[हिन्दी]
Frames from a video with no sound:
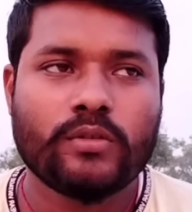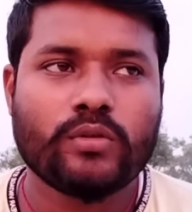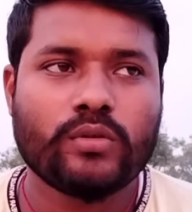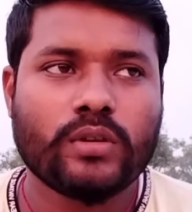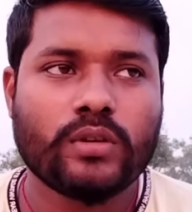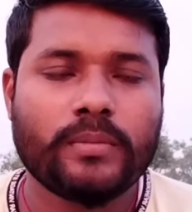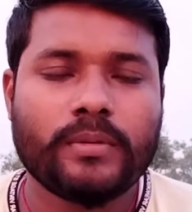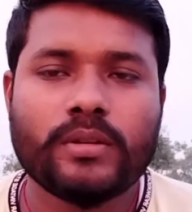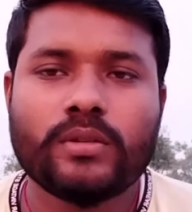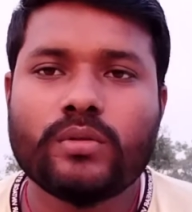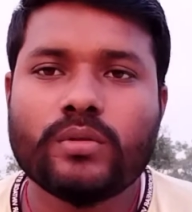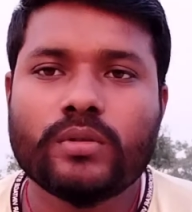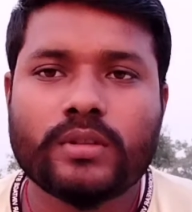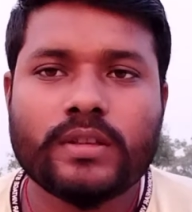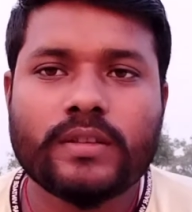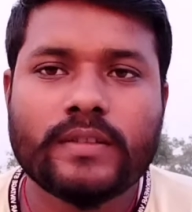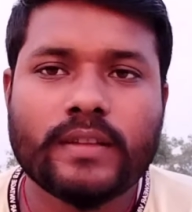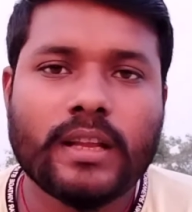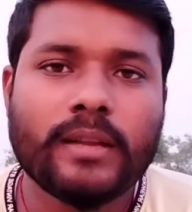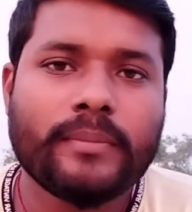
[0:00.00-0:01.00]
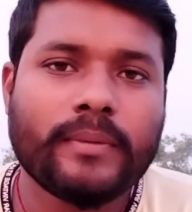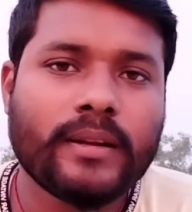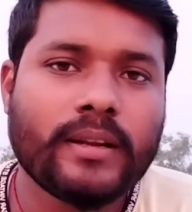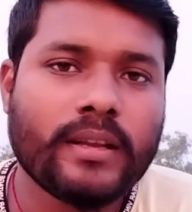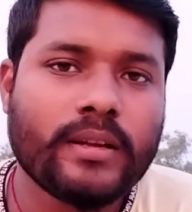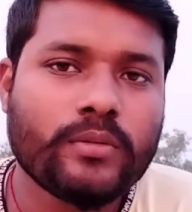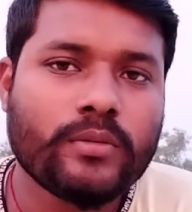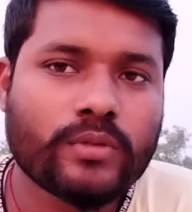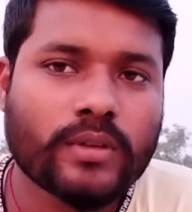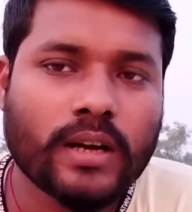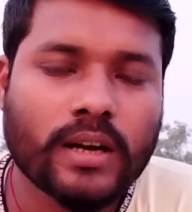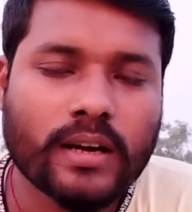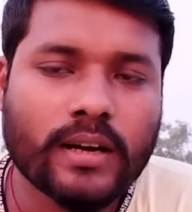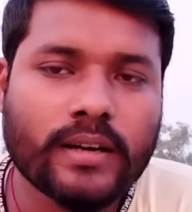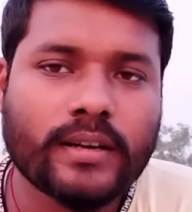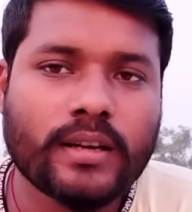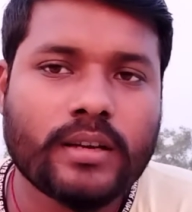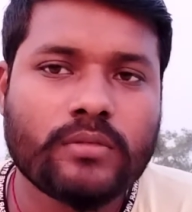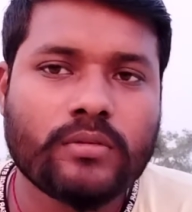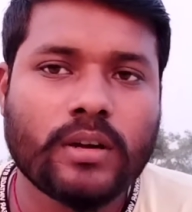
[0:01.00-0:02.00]
जो अभी दो तीन साल पहले उसका
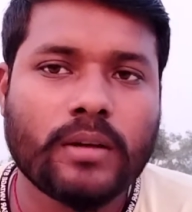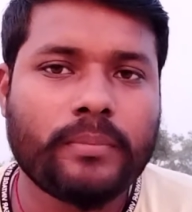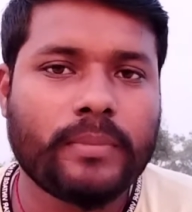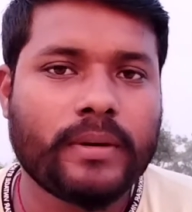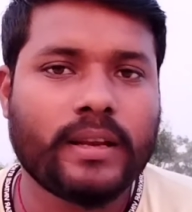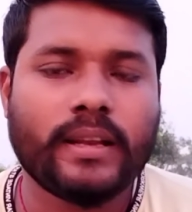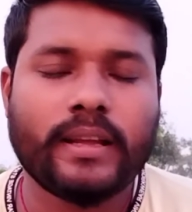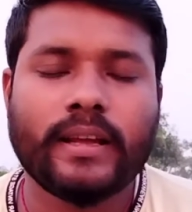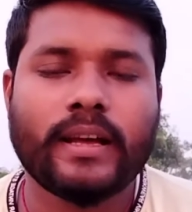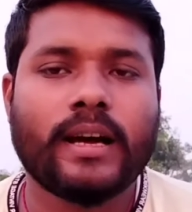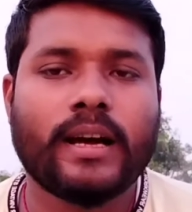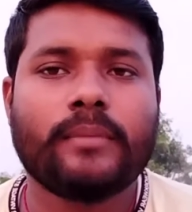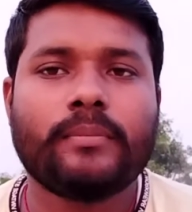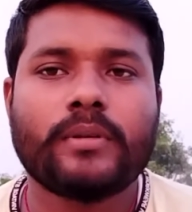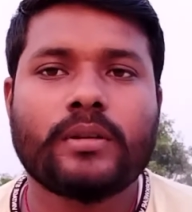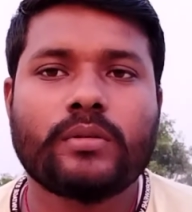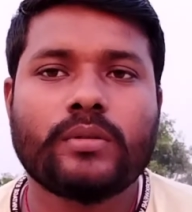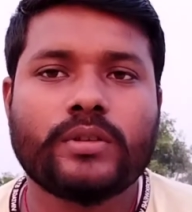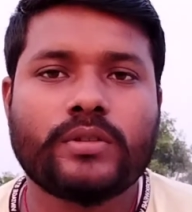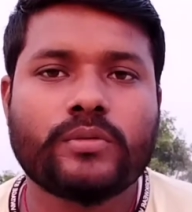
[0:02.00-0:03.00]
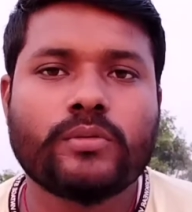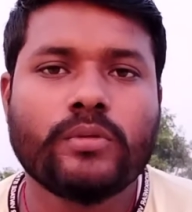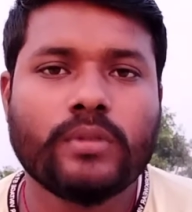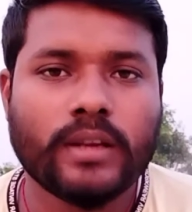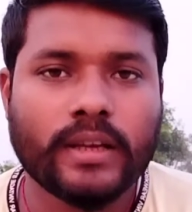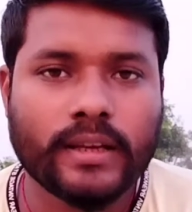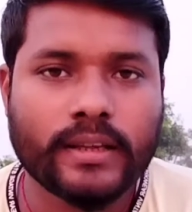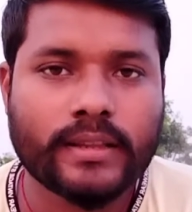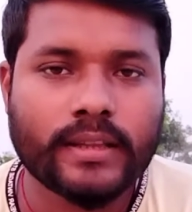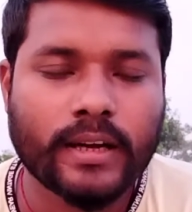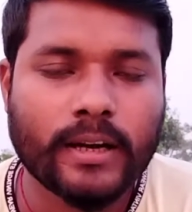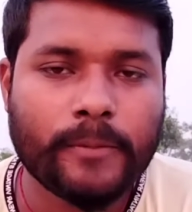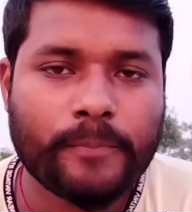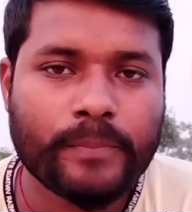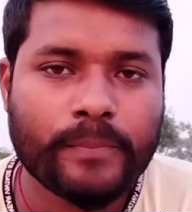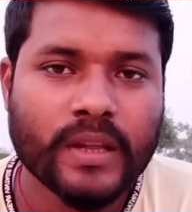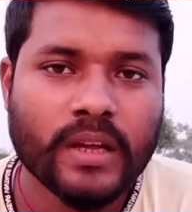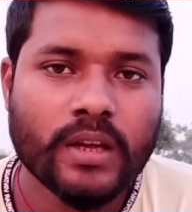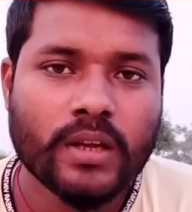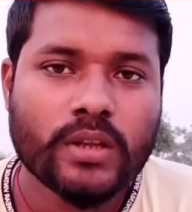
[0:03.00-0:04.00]
गठन हुआ है पहले यहाँ पर वो स्कूल नहीं था
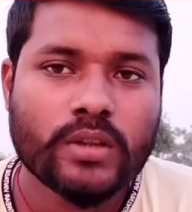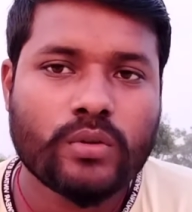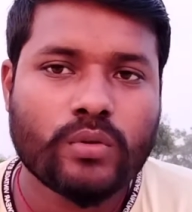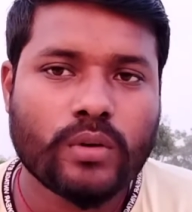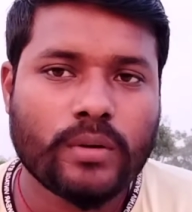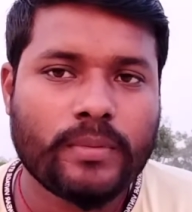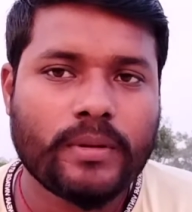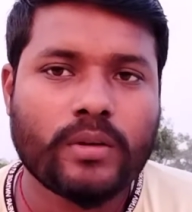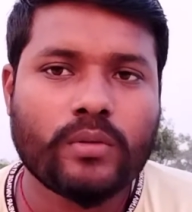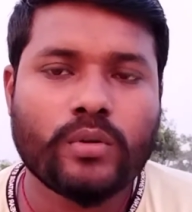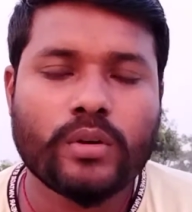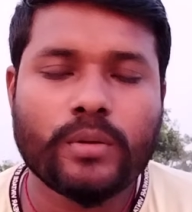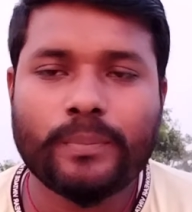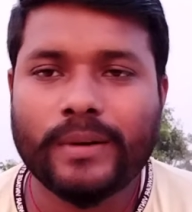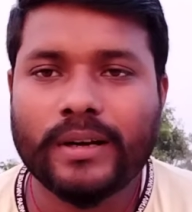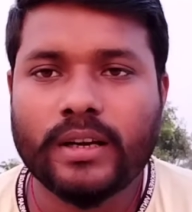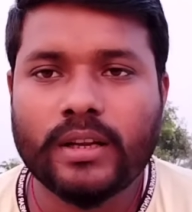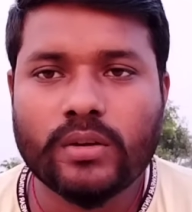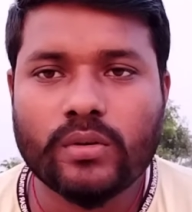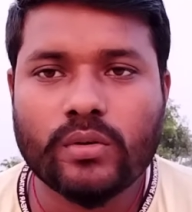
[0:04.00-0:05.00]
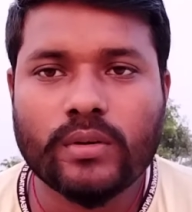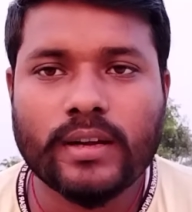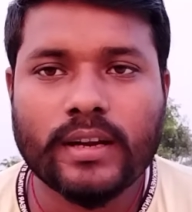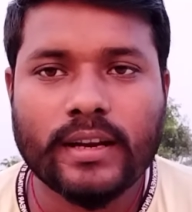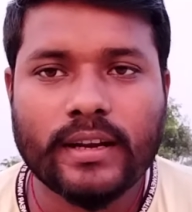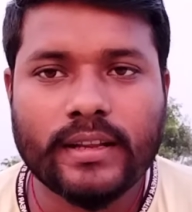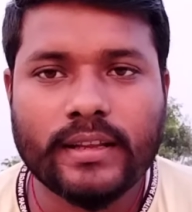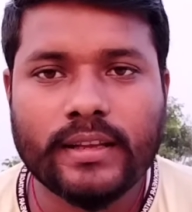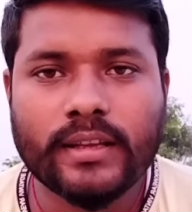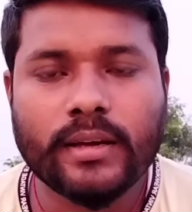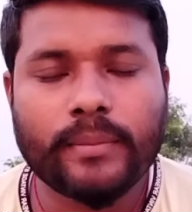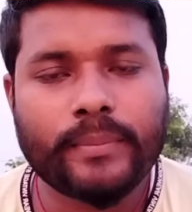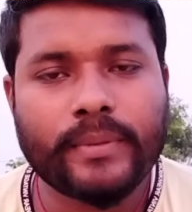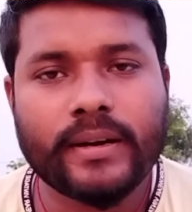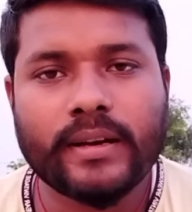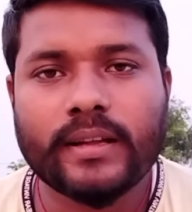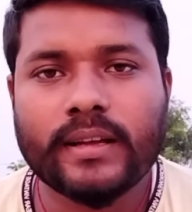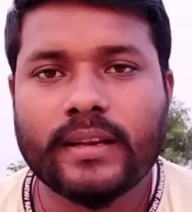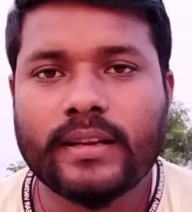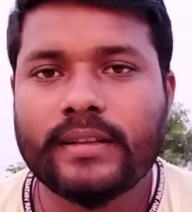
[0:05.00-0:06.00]
तो अभी कोई बिल्डिंग वगैरह नहीं है
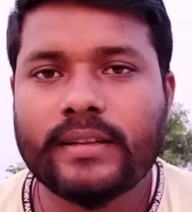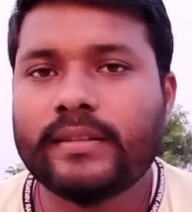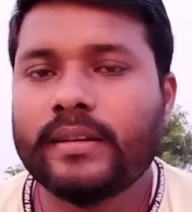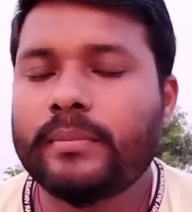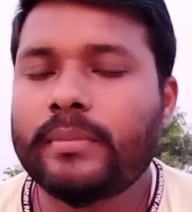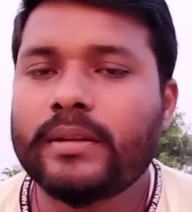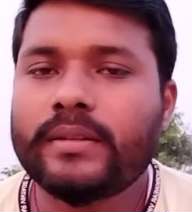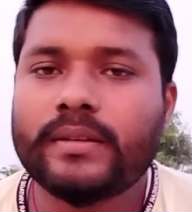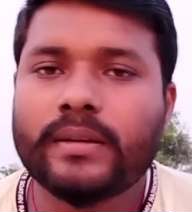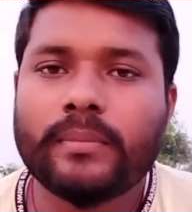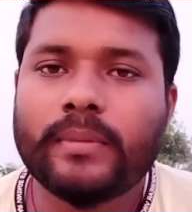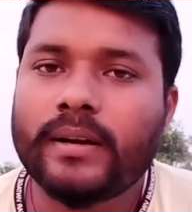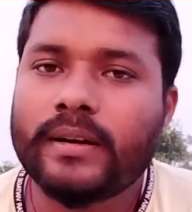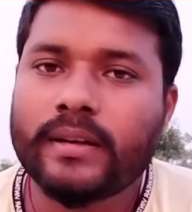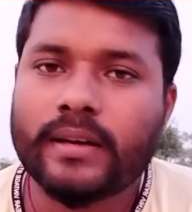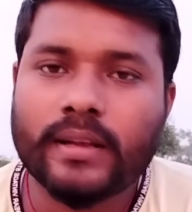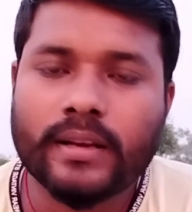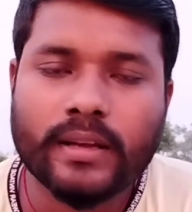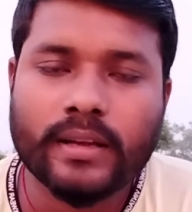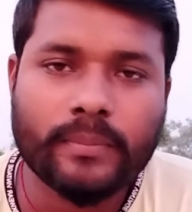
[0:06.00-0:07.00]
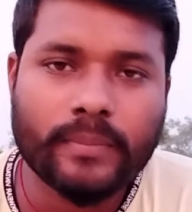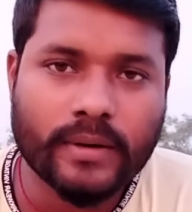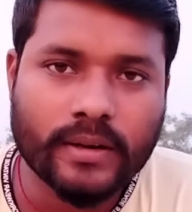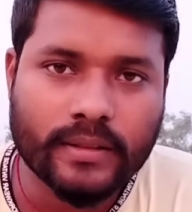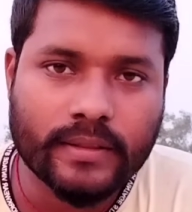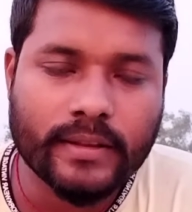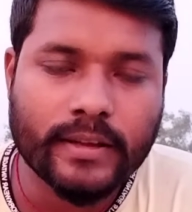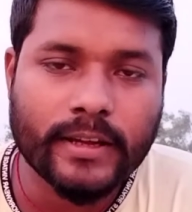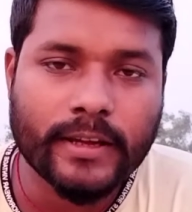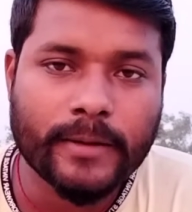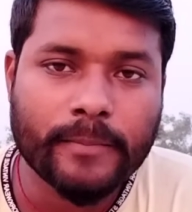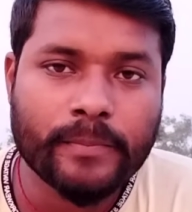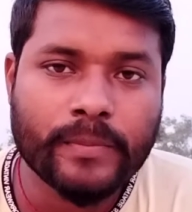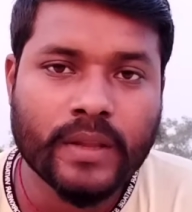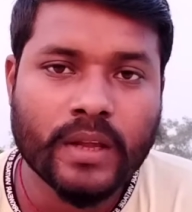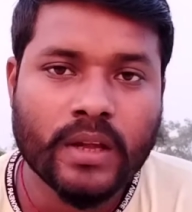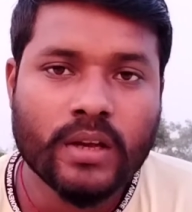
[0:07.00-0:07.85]
पेड़ के नीचे बच्चे बैठ कर के पढ़ते हैं